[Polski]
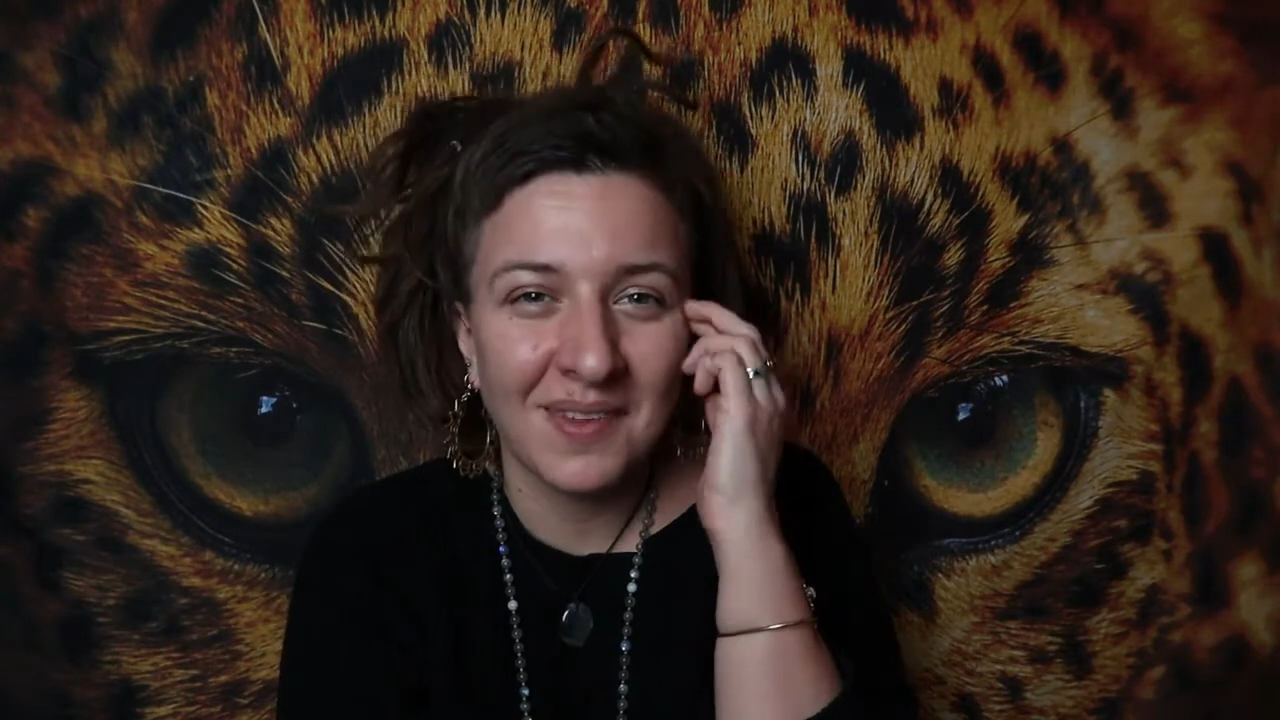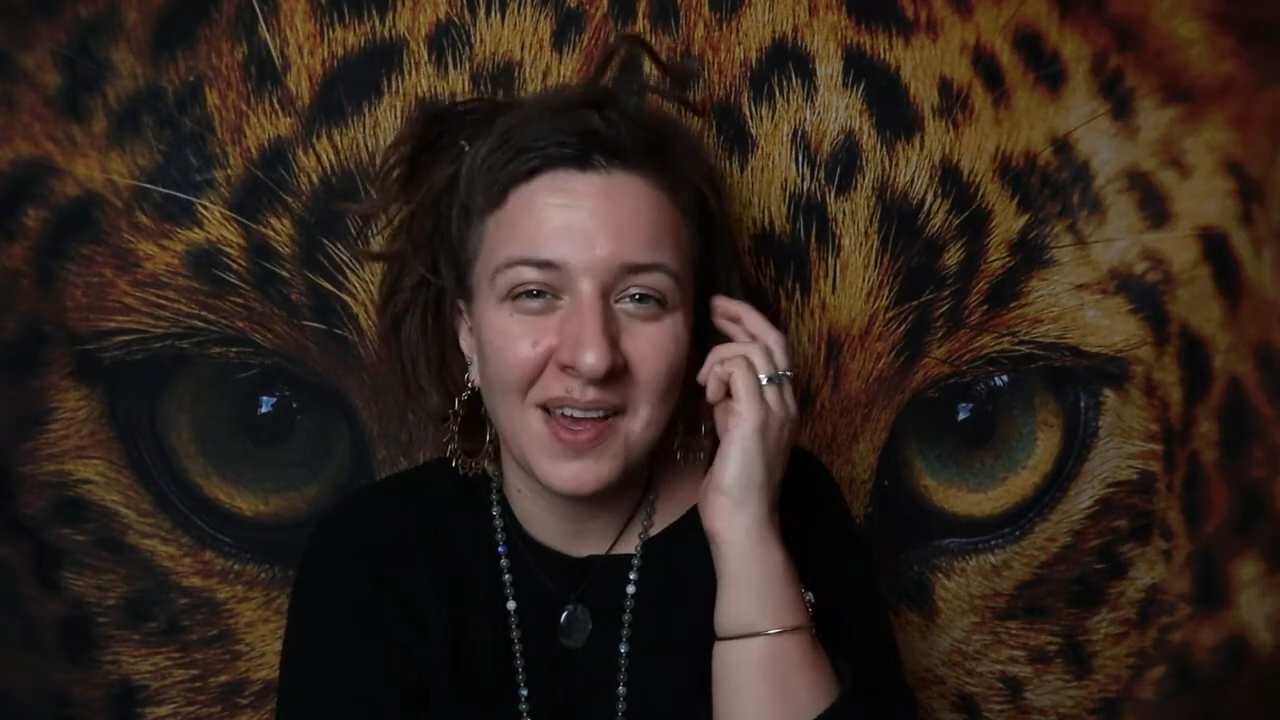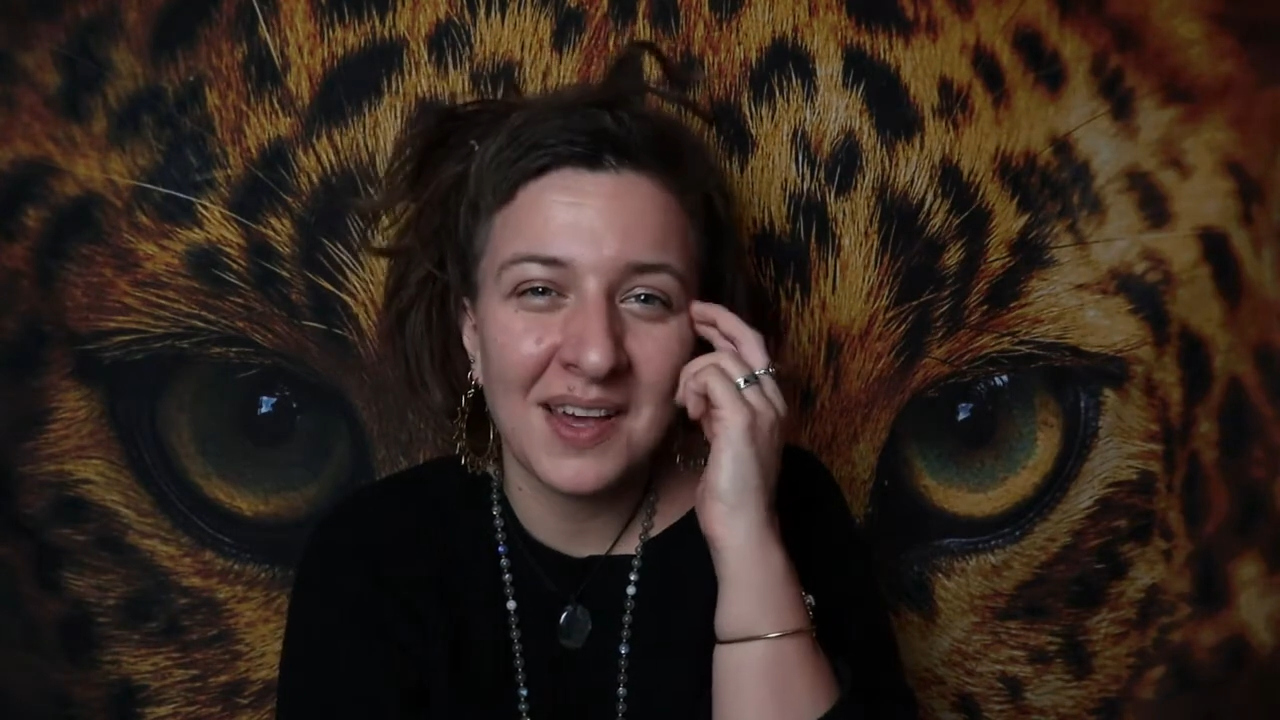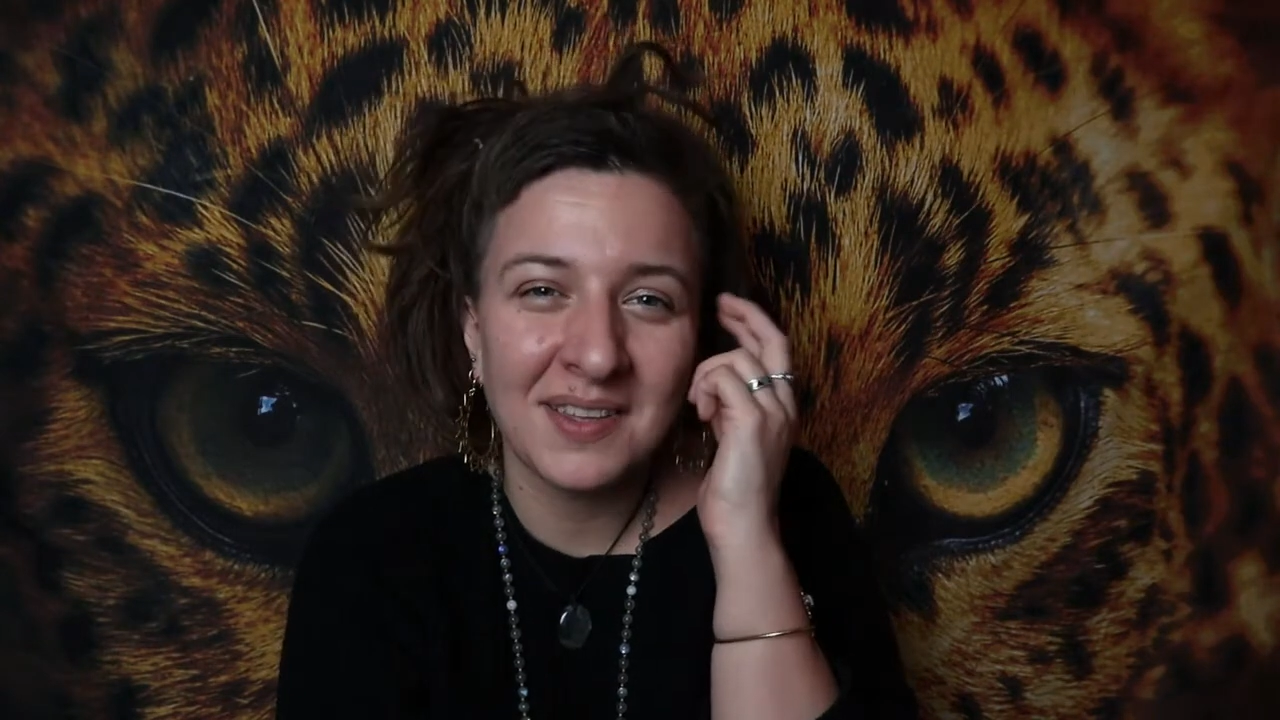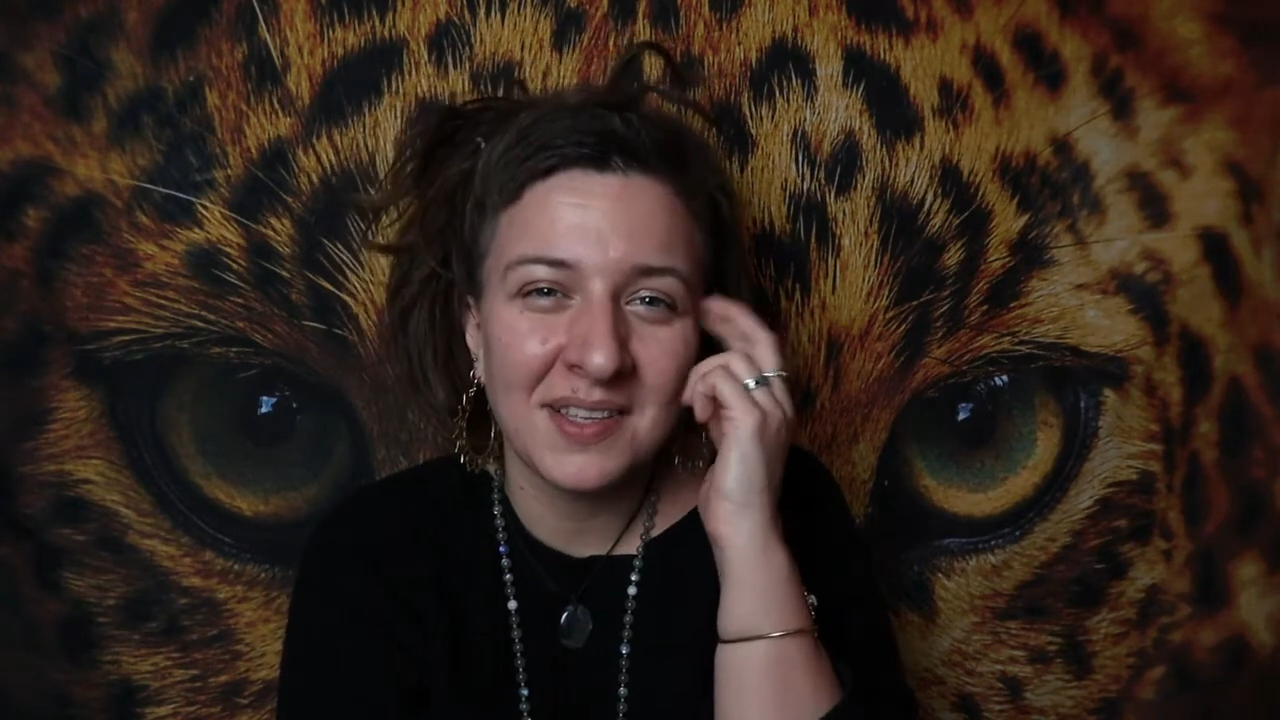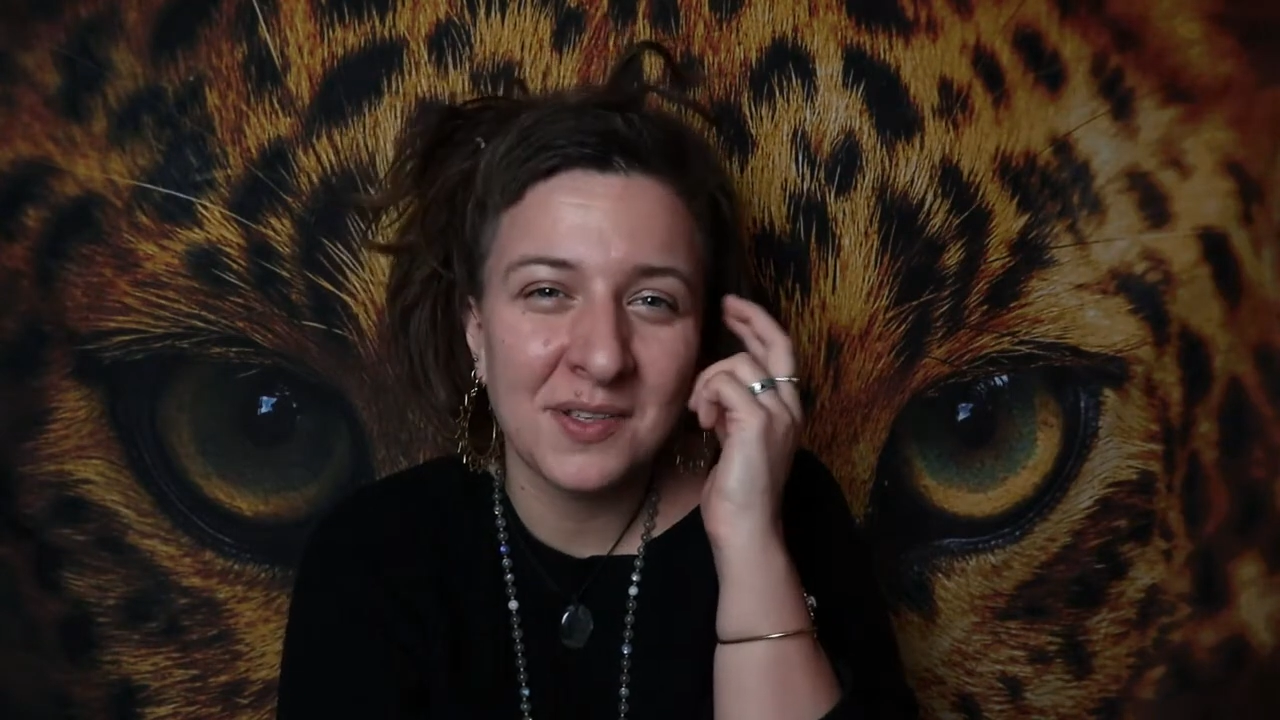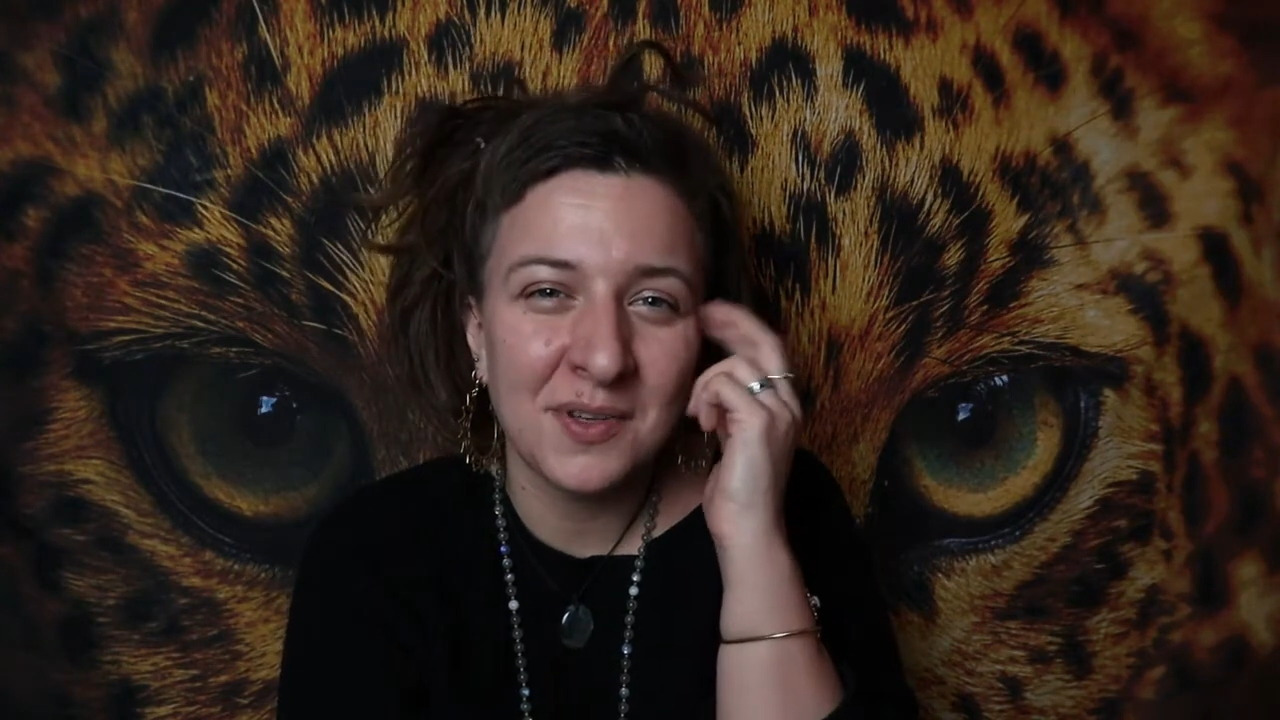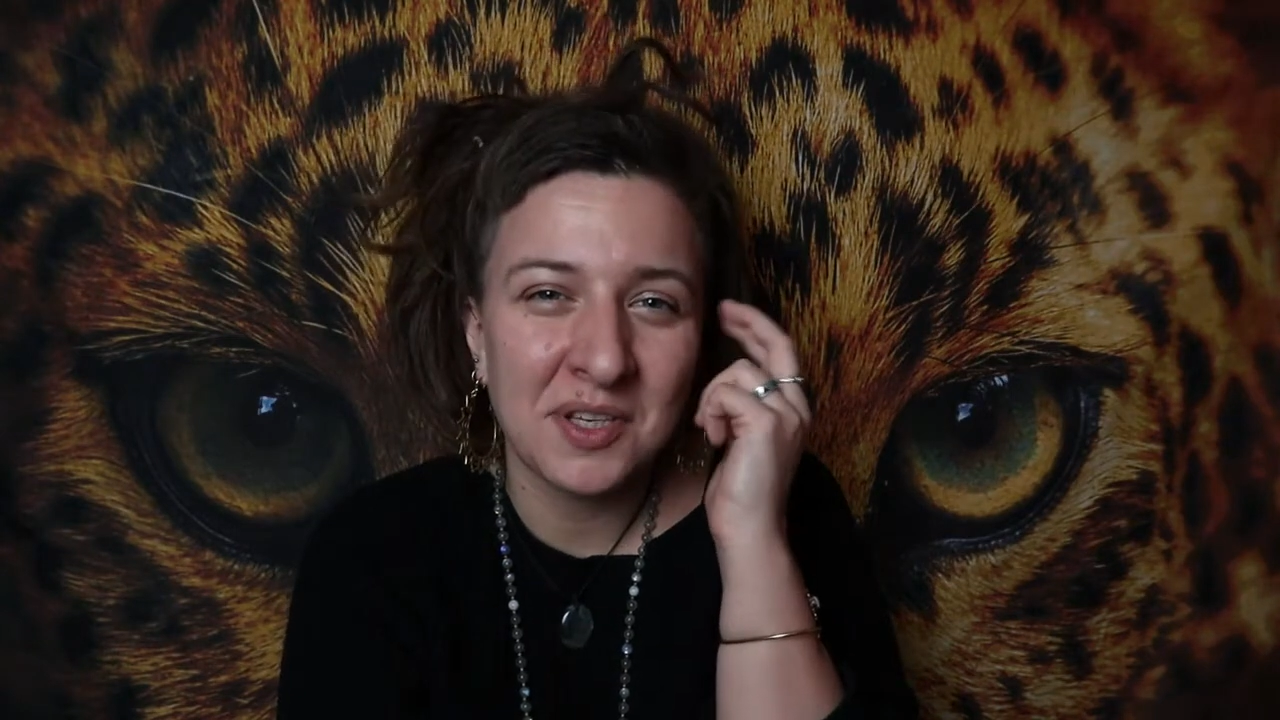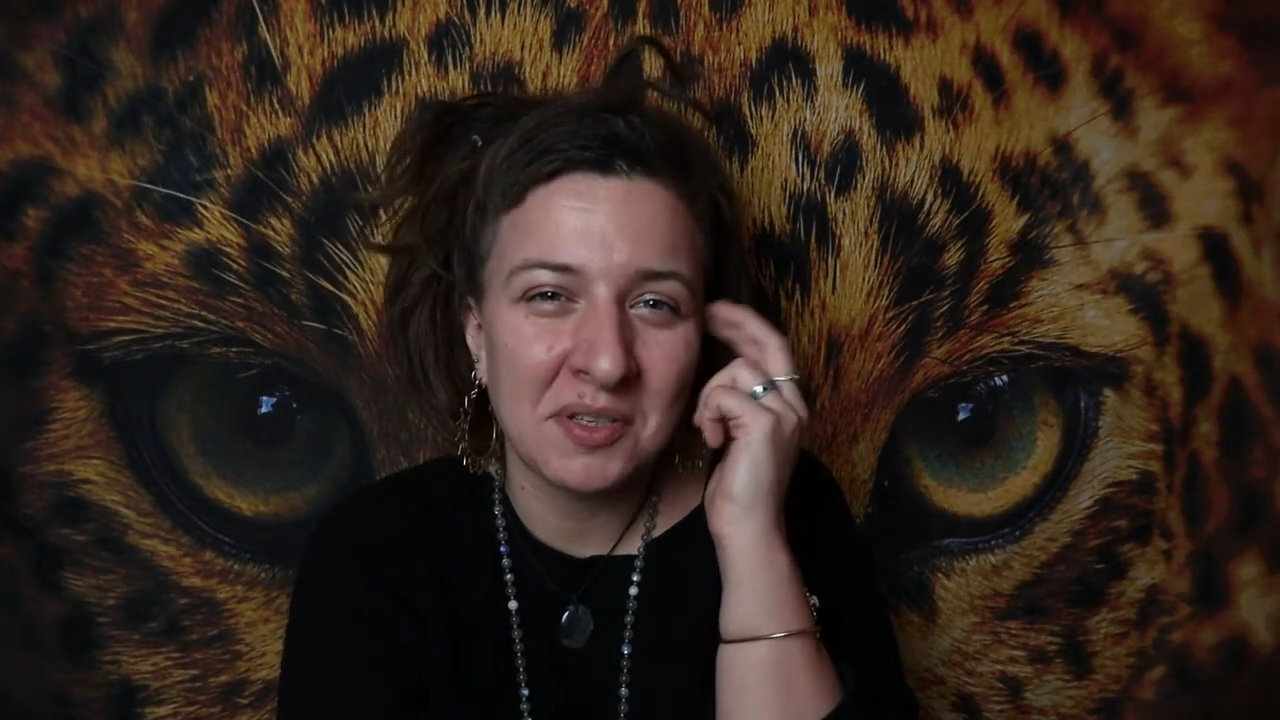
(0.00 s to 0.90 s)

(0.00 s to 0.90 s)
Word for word: A ja decyduję